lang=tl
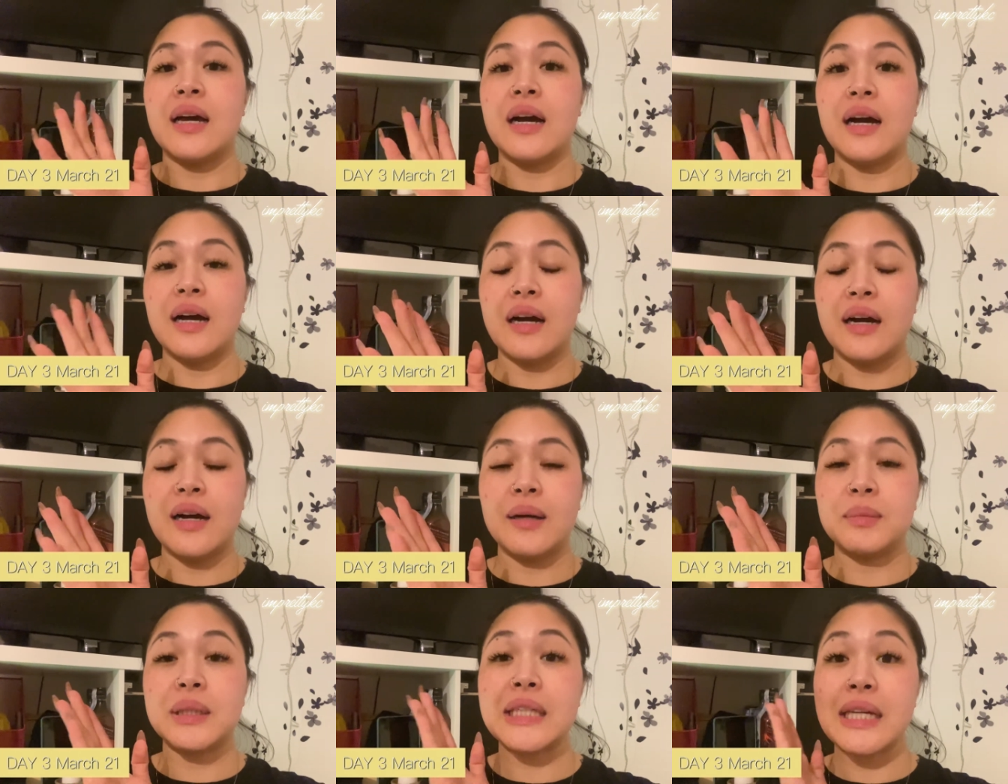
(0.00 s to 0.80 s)

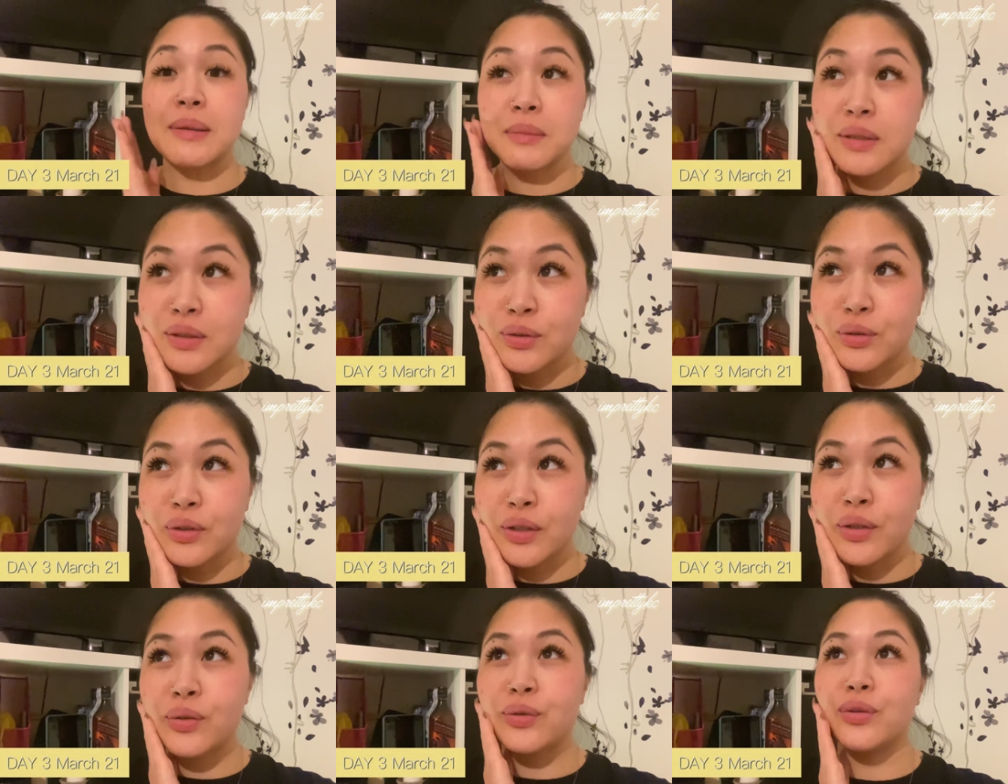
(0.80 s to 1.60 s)
um, ginamit ko
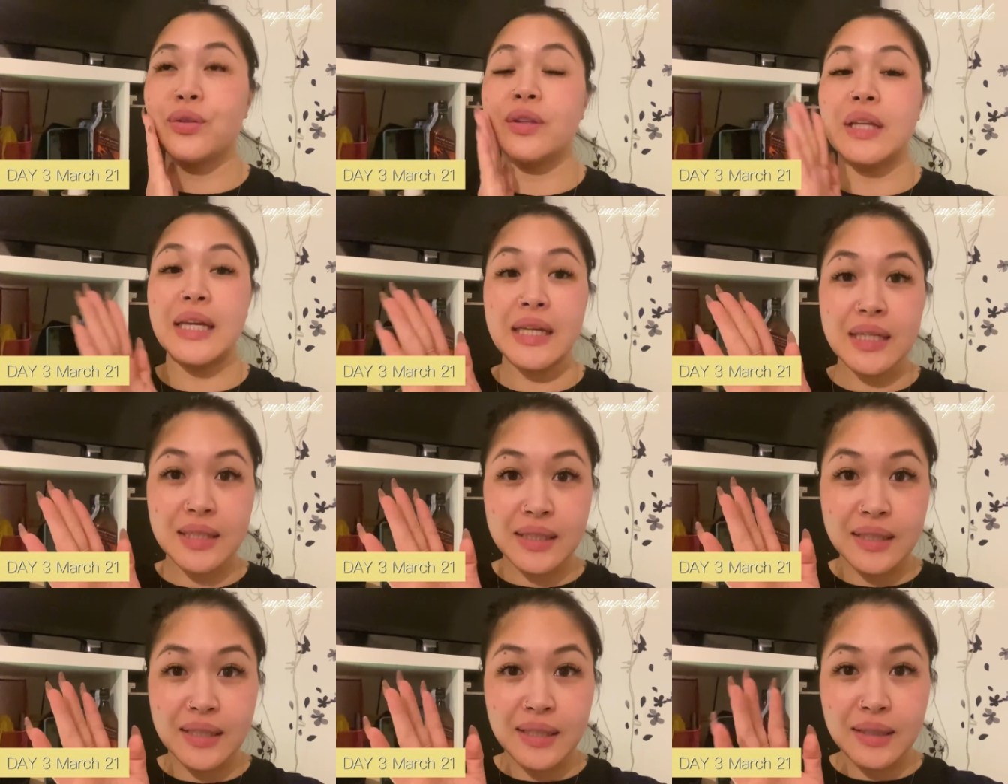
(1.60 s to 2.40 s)
na yung day
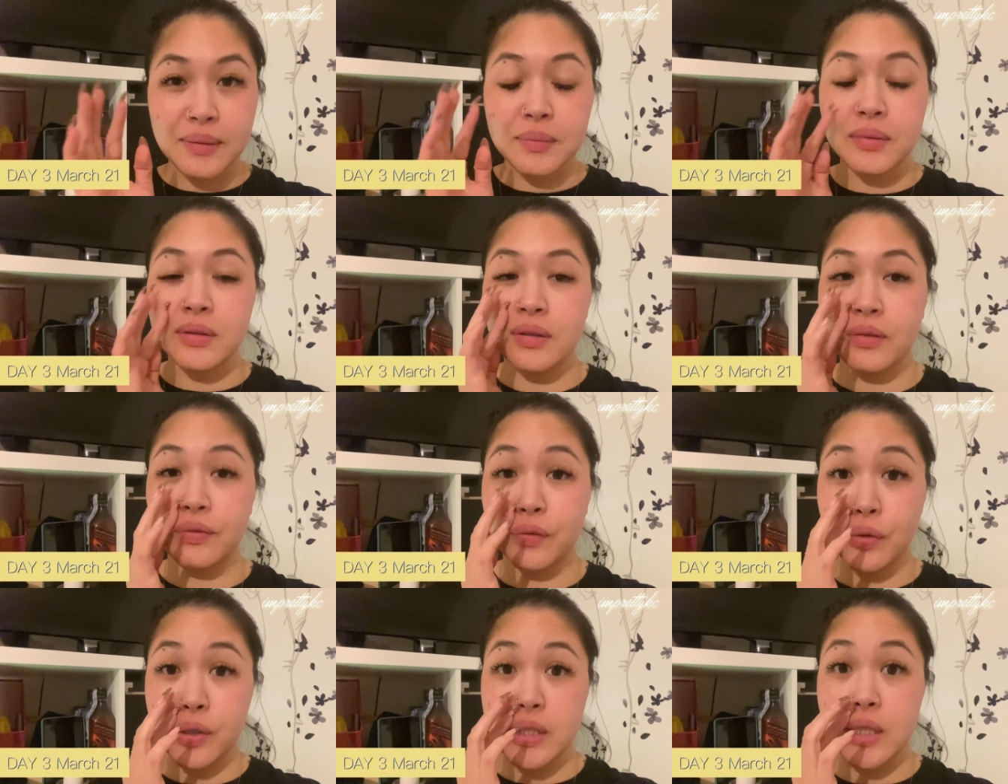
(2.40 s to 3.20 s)
cream, of
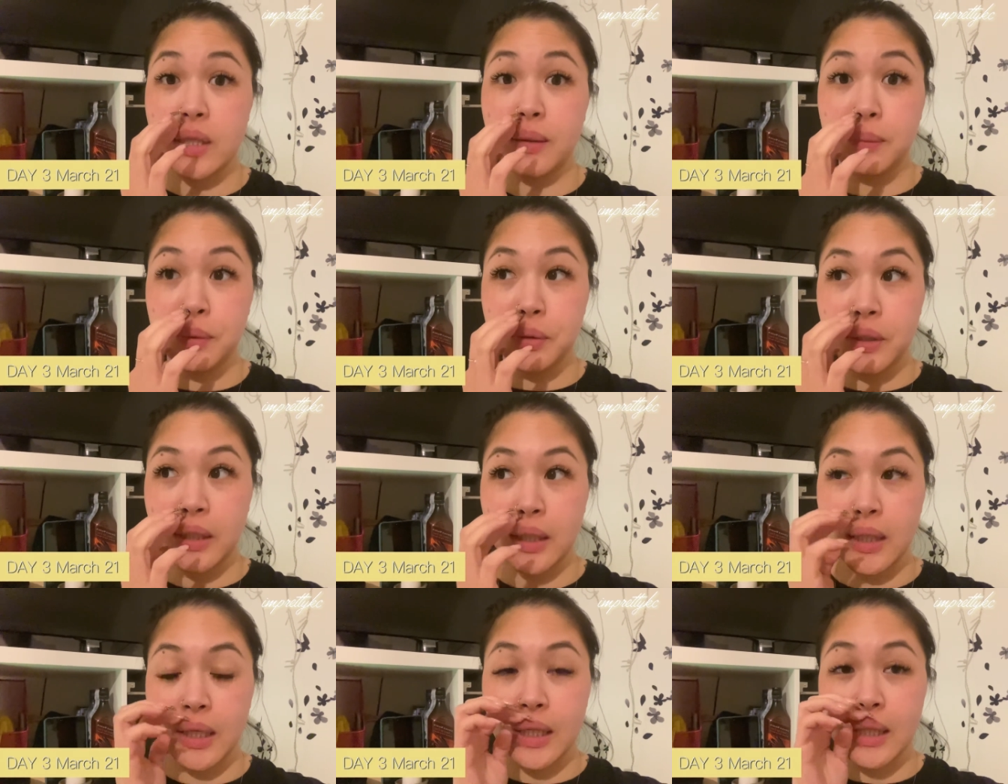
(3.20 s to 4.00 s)
course, in the
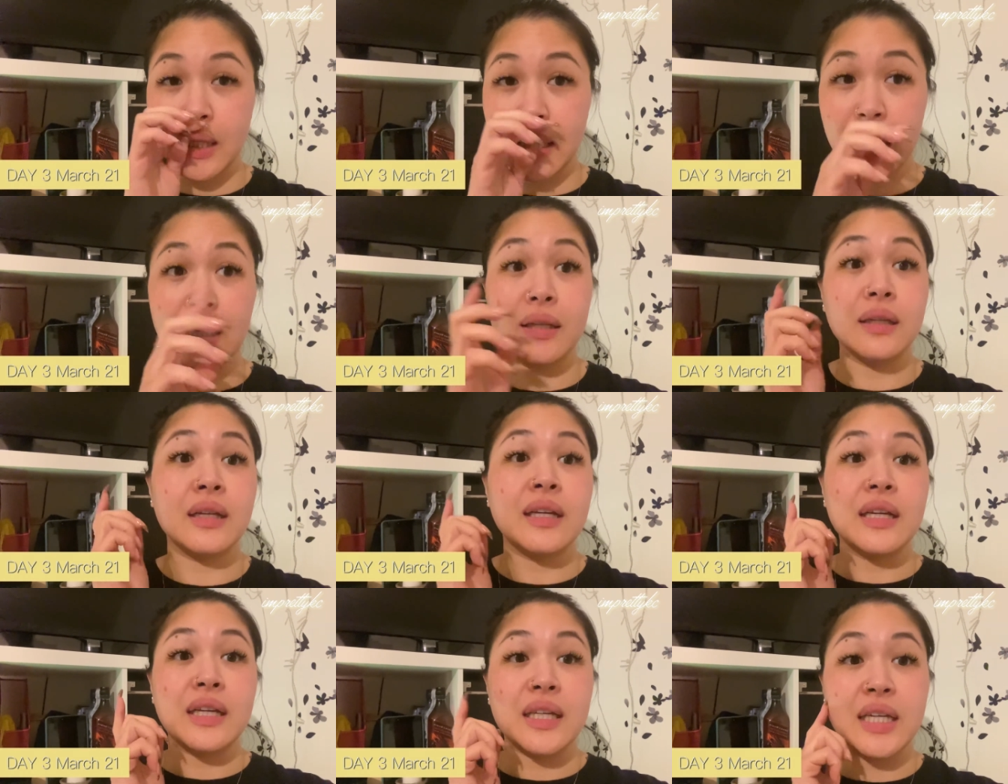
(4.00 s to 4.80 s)
morning and then,
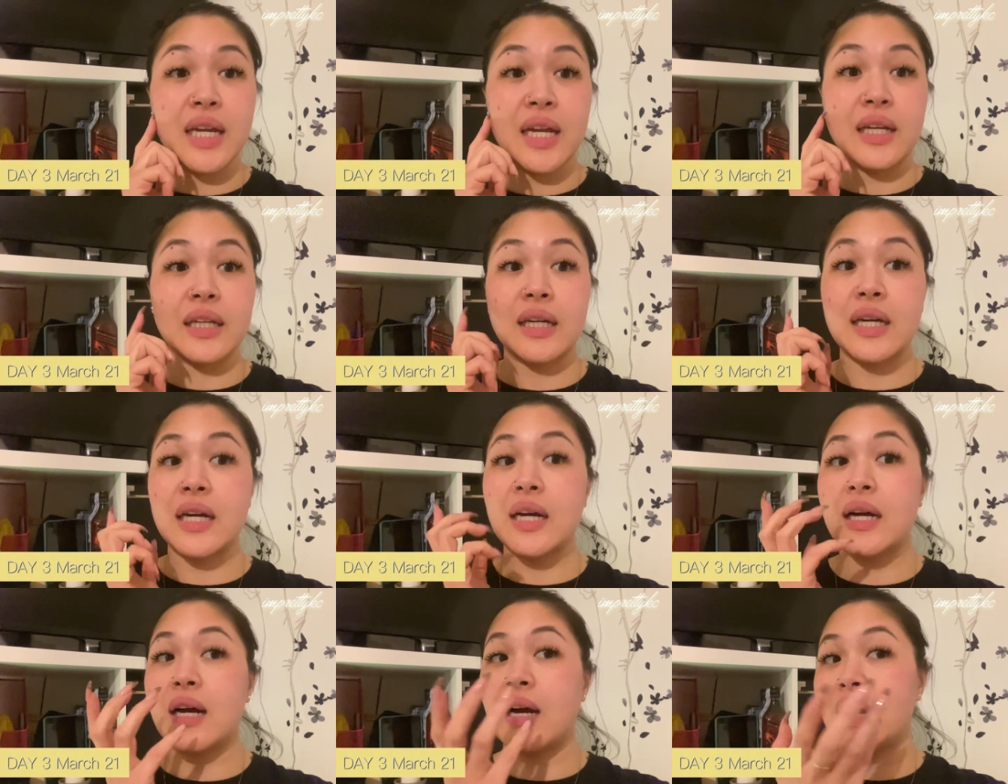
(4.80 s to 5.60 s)
yan,
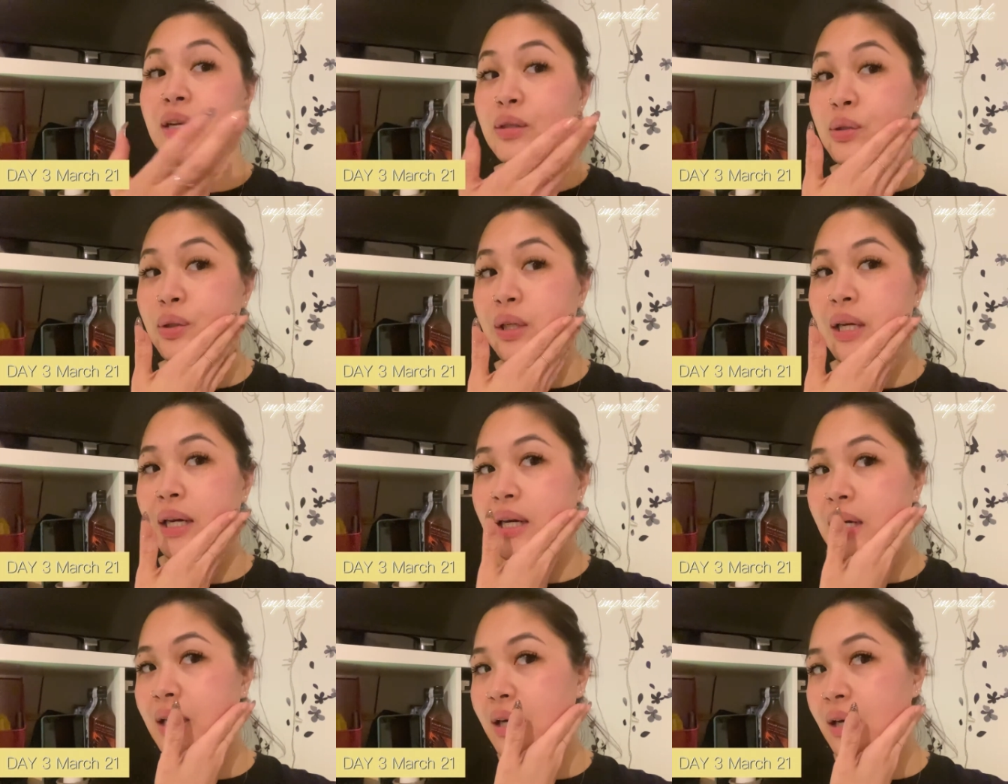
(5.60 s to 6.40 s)
ka, uh, ano ko
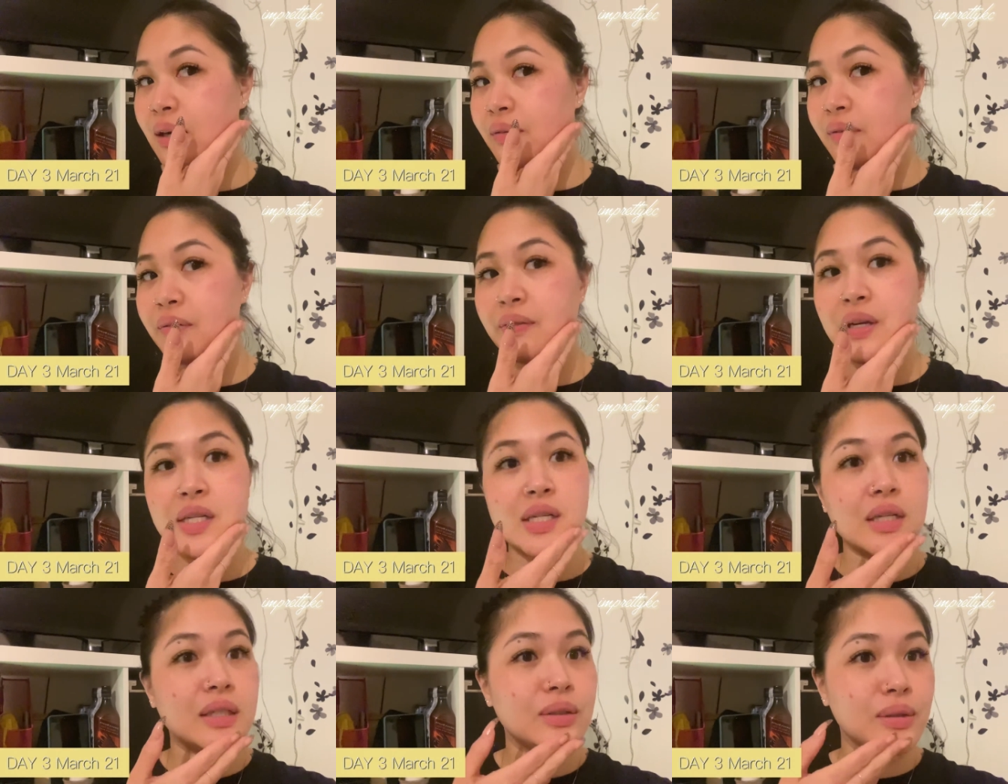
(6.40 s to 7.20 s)
lang,
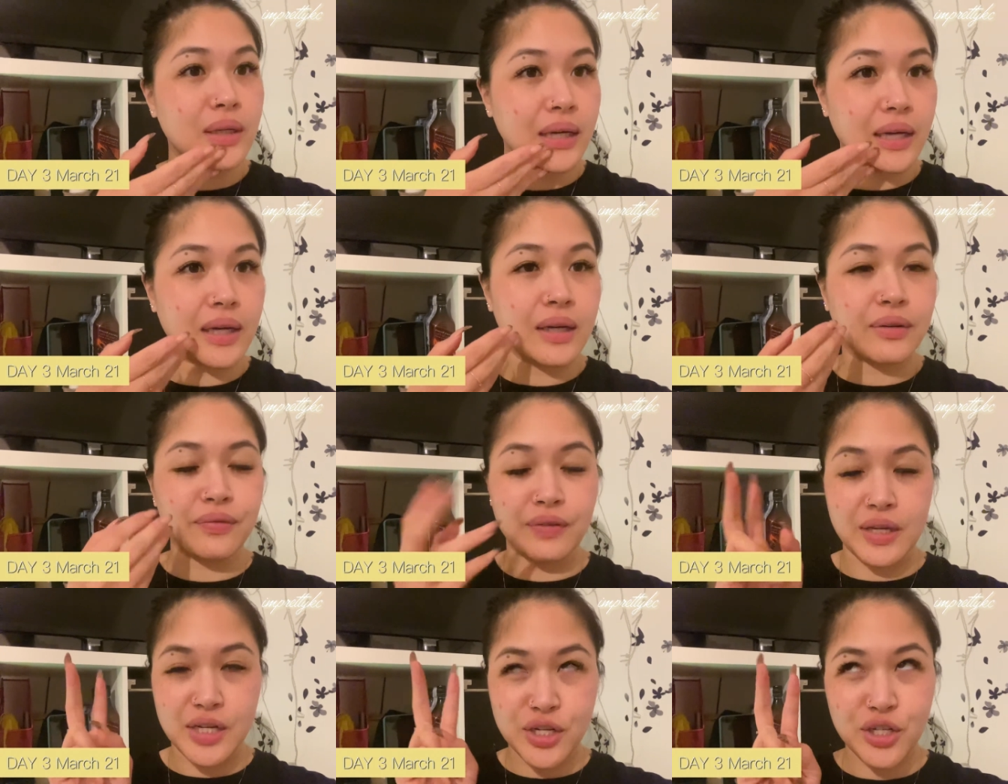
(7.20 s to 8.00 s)
ka-facial ko lang,
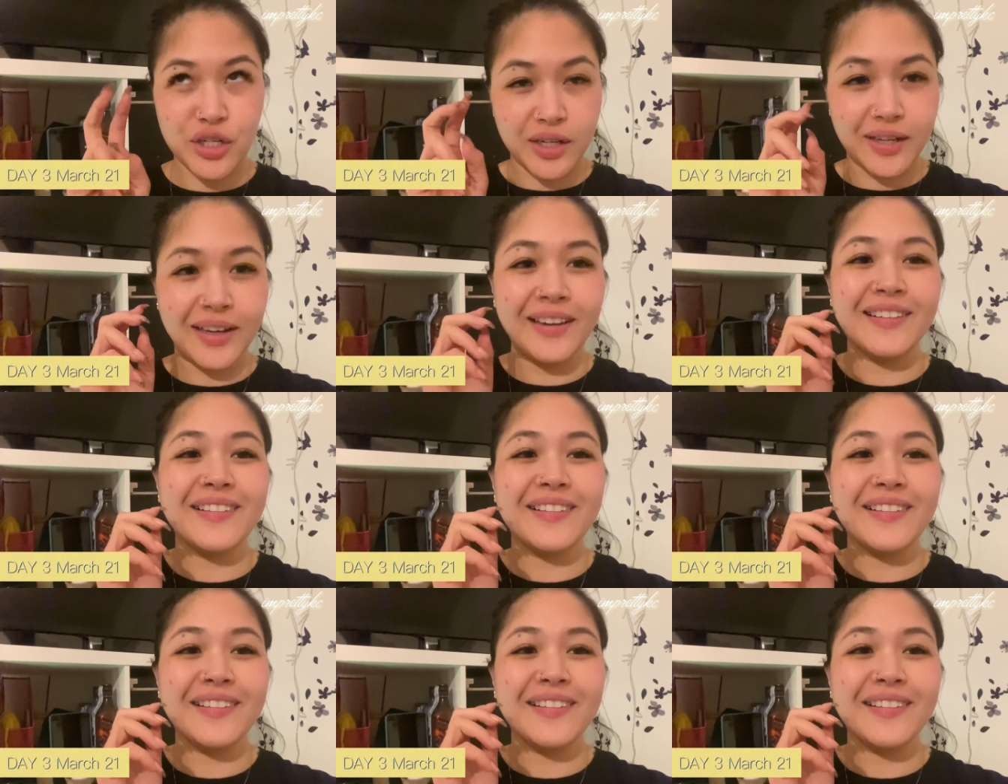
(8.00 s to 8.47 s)
facial.